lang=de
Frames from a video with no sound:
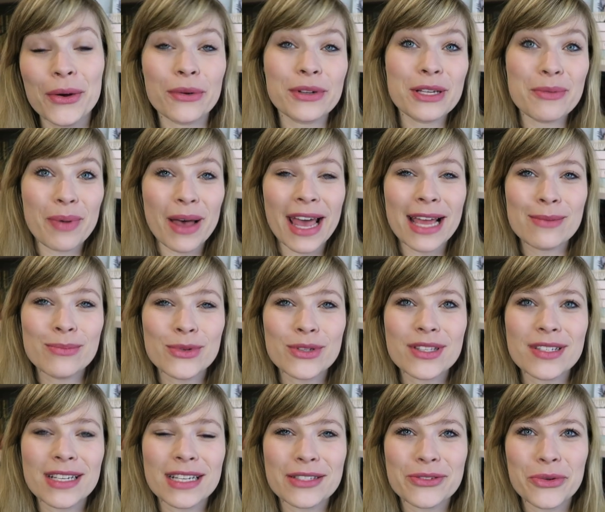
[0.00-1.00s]
Und die beiden
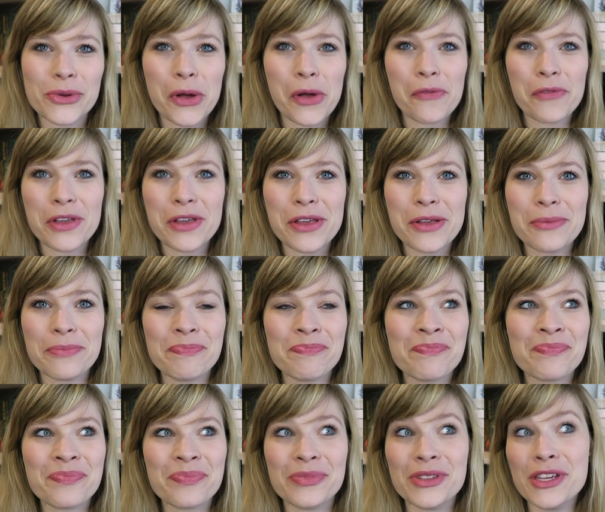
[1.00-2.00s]
müssen jetzt irgendwie
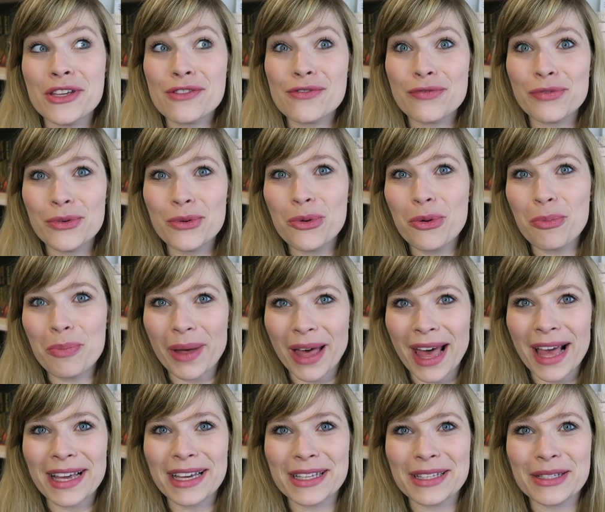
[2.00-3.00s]
diesen Fluch
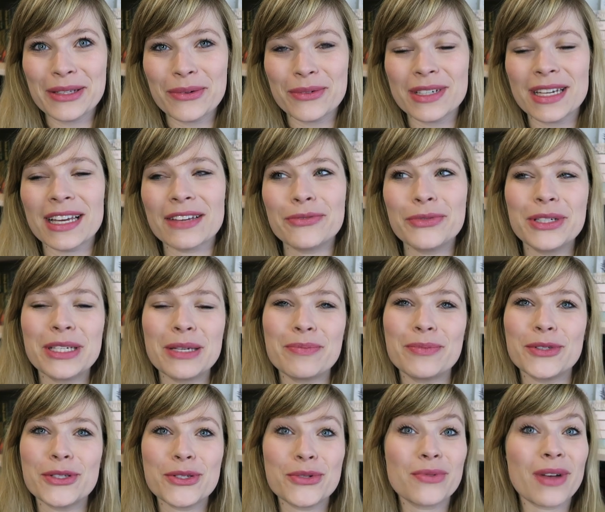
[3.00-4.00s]
brechen und dafür
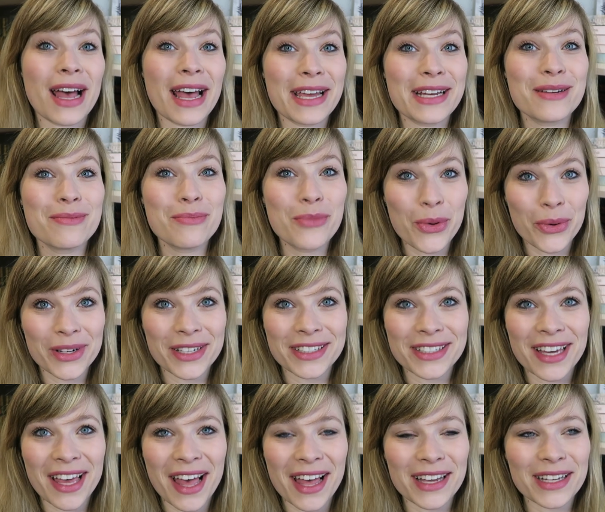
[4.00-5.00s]
gibt es nur eine
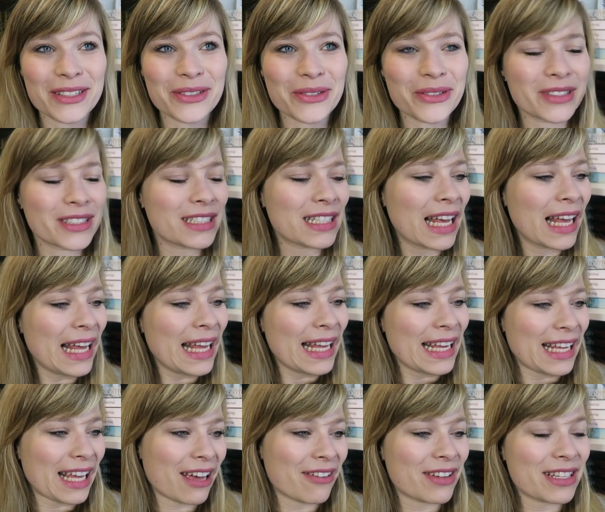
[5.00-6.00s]
Möglichkeit. Und
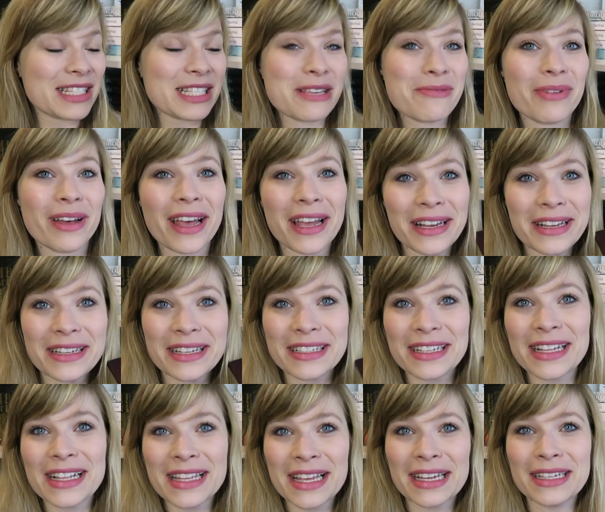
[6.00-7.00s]
ja, was die beiden
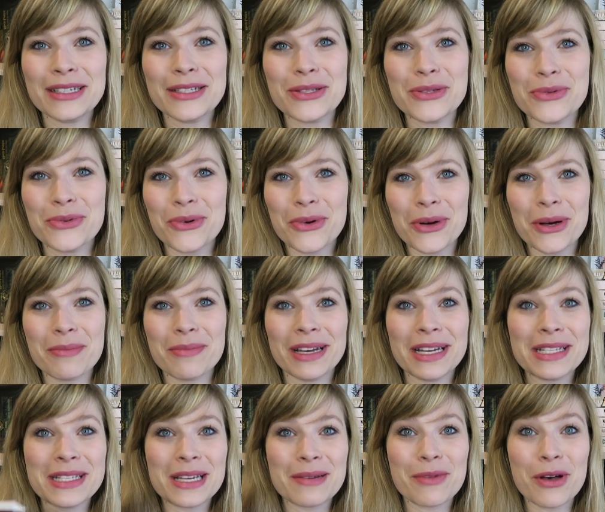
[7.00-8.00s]
dann halt alles so
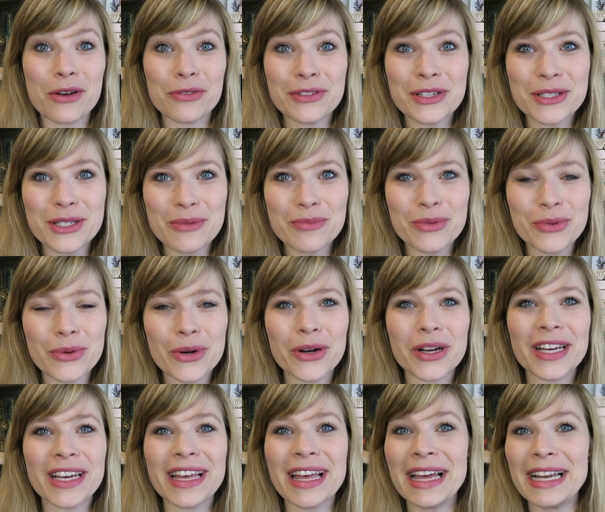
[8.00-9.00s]
gemeinsam auf dieser
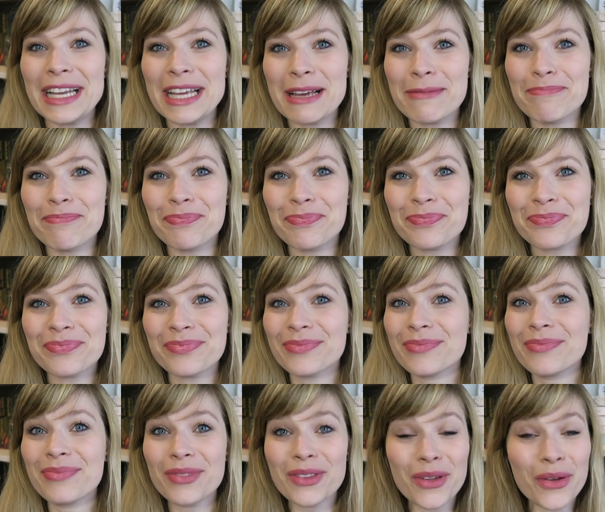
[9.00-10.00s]
Burg erleben,
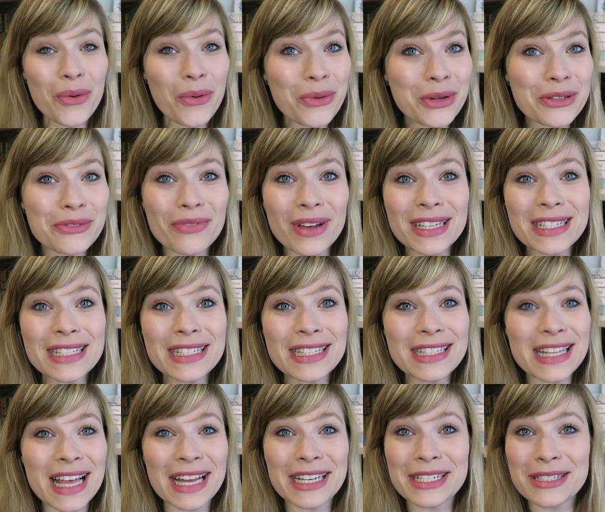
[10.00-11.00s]
und was
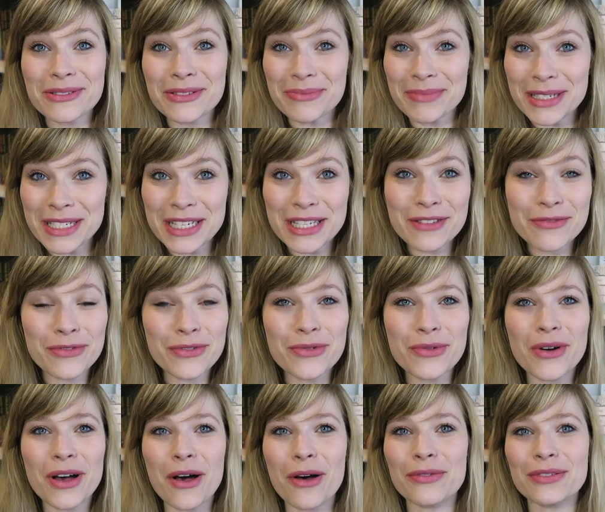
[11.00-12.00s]
es alles mit diesem
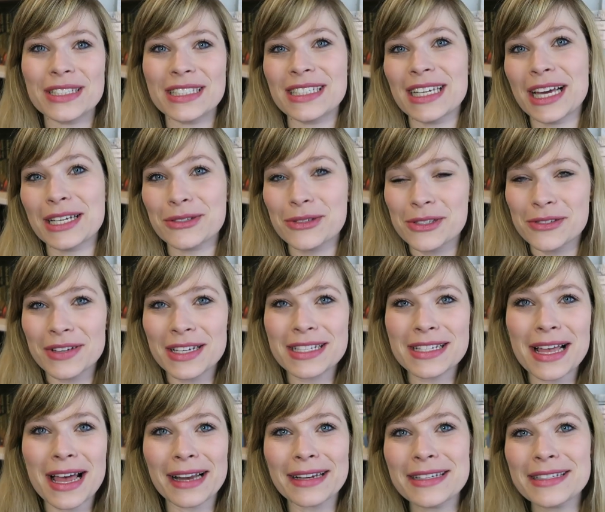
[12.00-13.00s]
Fluch auf sich hat und
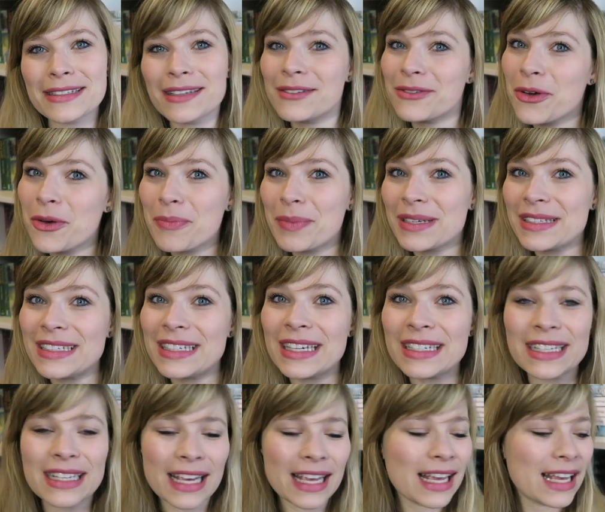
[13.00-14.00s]
was da alles dann noch
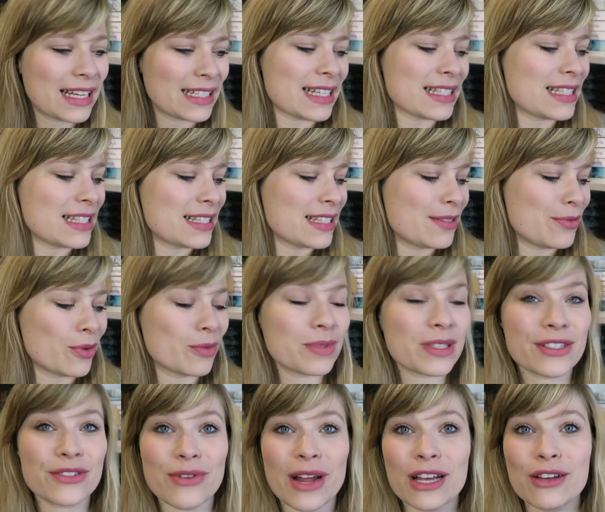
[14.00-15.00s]
passiert, das ist es, worum
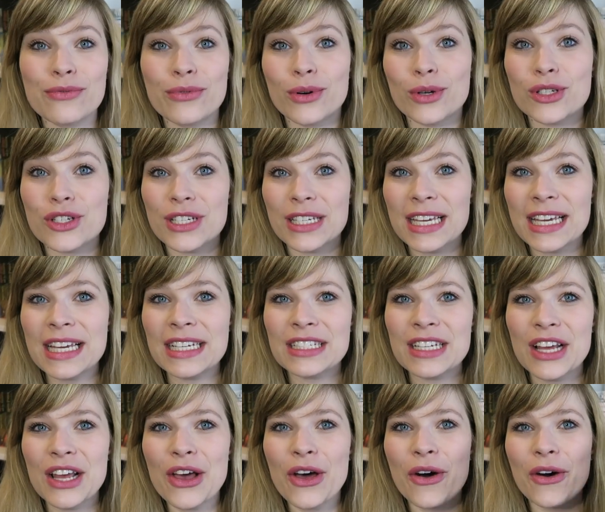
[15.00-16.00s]
es in Dragon Fortune geht.
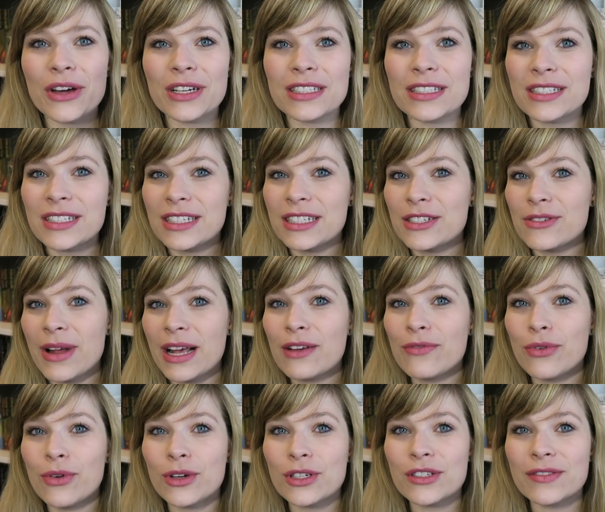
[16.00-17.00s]
Und äh,
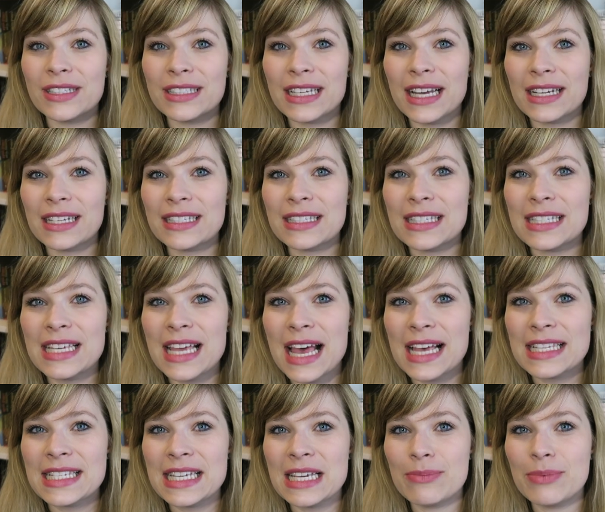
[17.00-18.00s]
Dragon Fortune, wie gesagt, das ist die
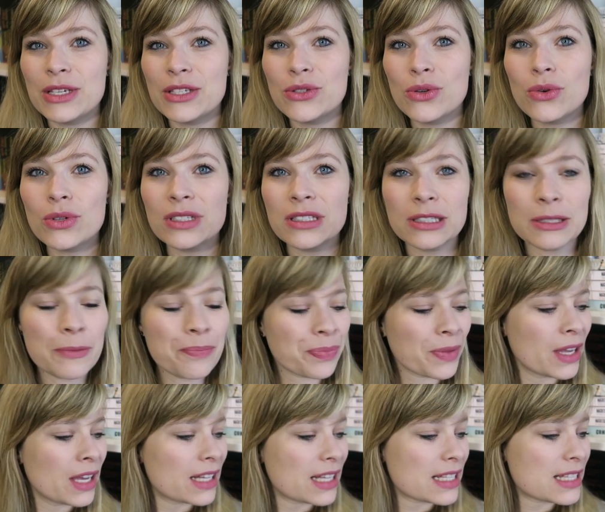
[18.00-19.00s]
erste Episode.
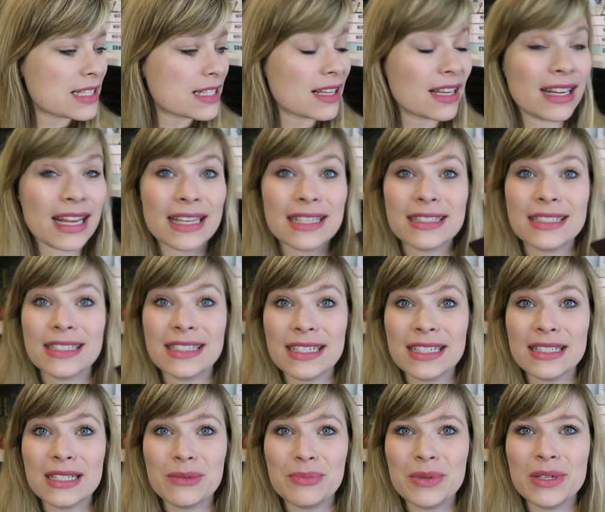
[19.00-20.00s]
Das lässt sich
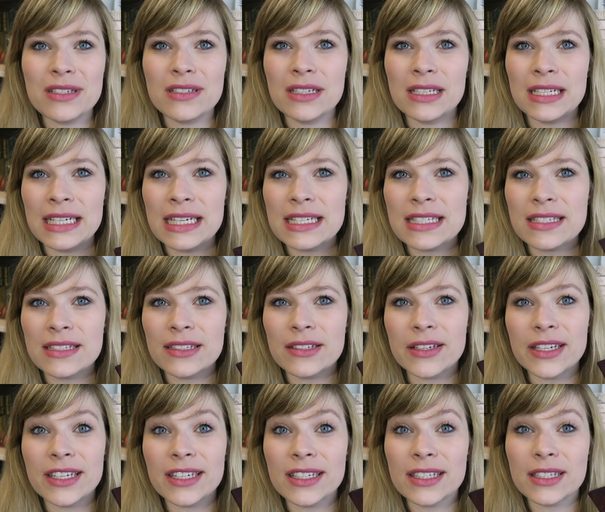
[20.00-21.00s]
easy peasy
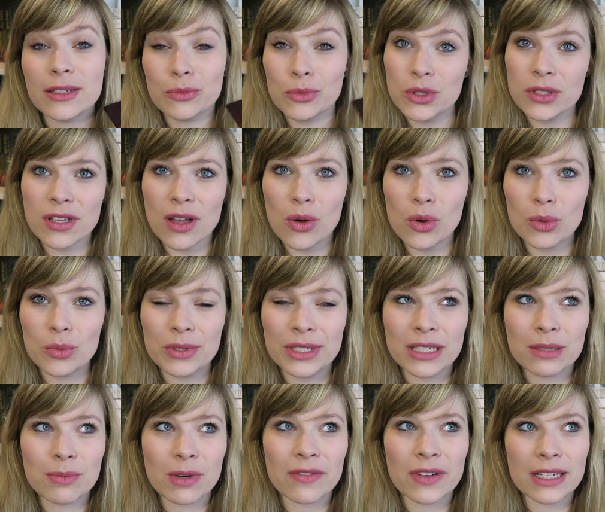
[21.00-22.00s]
lesen. Ich muss da auch
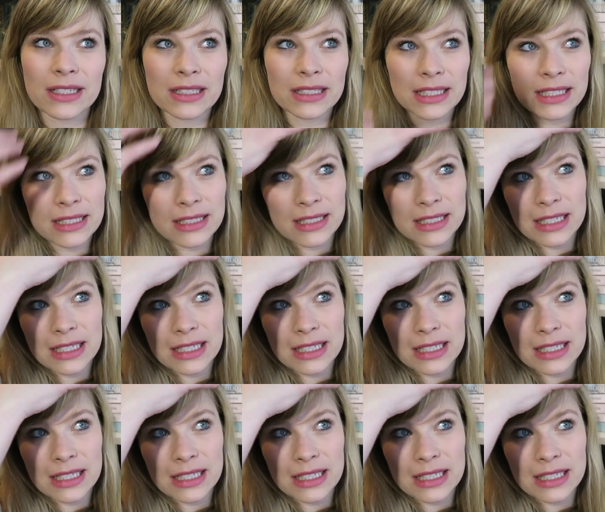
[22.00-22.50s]
unbedingt mal weiterlesen.